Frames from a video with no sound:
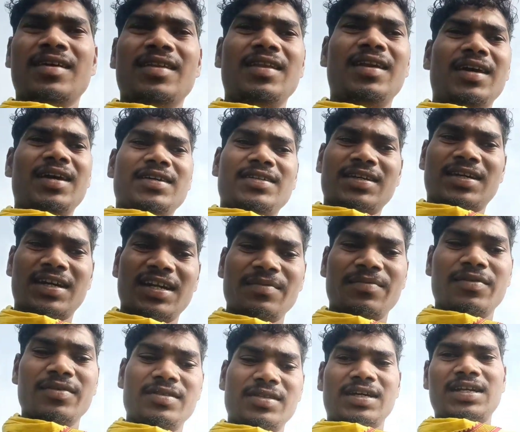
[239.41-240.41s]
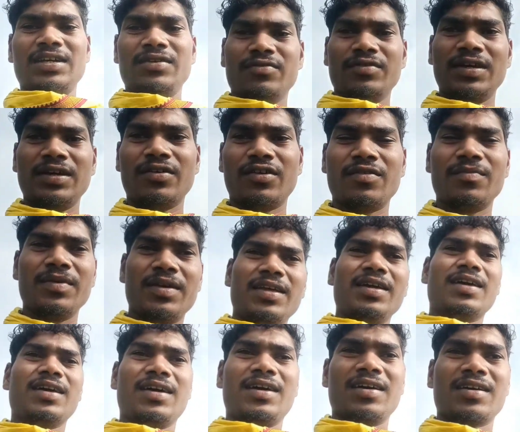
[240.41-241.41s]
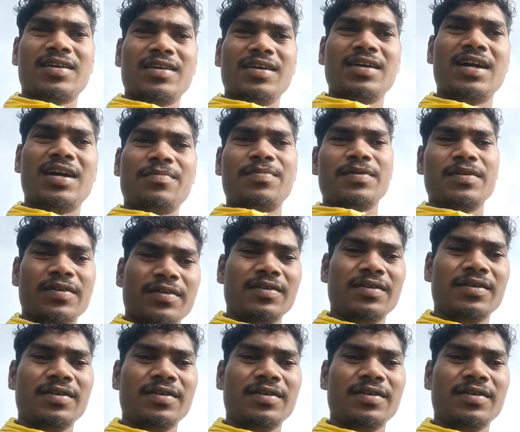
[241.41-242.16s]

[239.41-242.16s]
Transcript: लड़ाई झगड़े बहुत सारे हुए और मैंने कहा कि आप